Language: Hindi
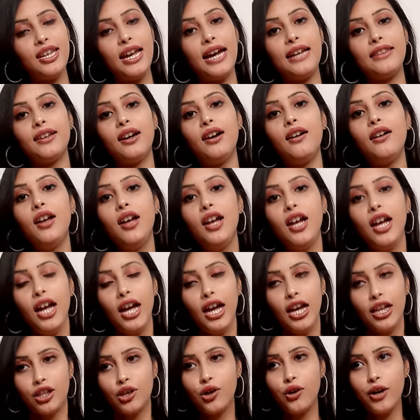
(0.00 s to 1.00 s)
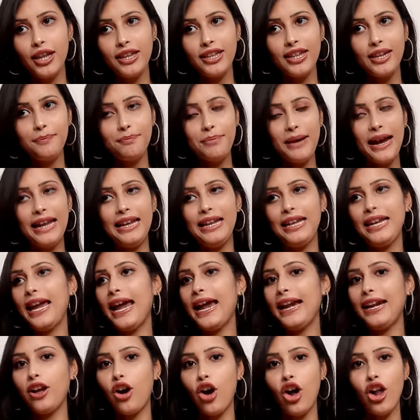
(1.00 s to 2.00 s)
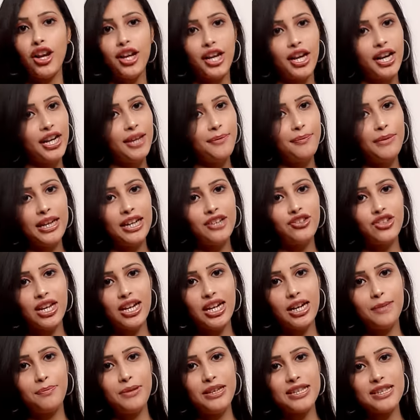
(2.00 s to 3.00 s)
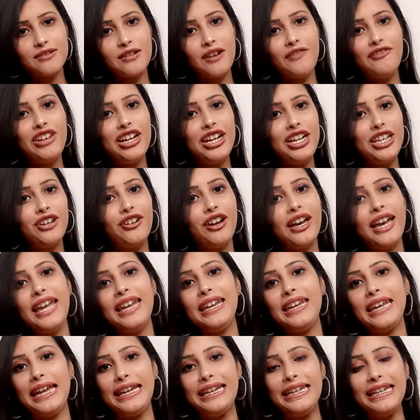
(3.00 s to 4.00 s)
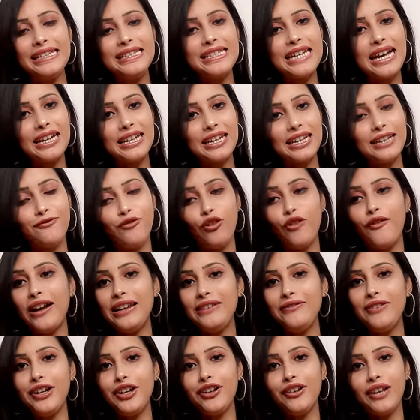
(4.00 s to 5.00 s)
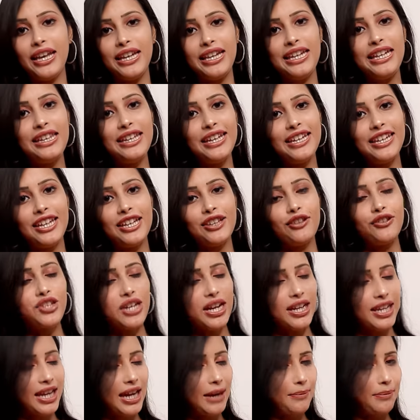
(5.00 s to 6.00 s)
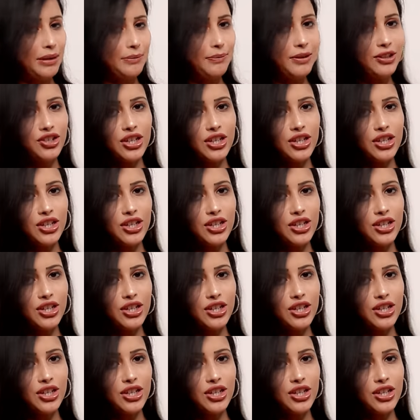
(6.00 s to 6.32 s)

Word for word: किया था थोड़े दिन पहले एंड ऑलरेडी मेरे चैनल पे इसका वीडियो है नहीं जाके वो वाली वीडियो नहीं देखी तो जाके आप एक बार